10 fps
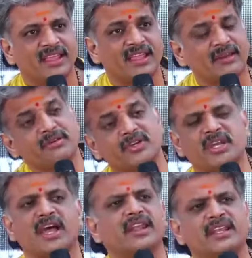ఈ
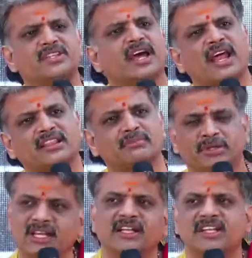విషయాన్ని చాలా
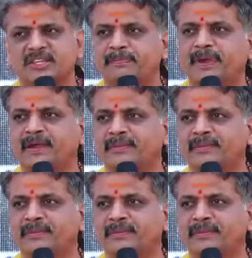అద్భుతంగా చెప్పారు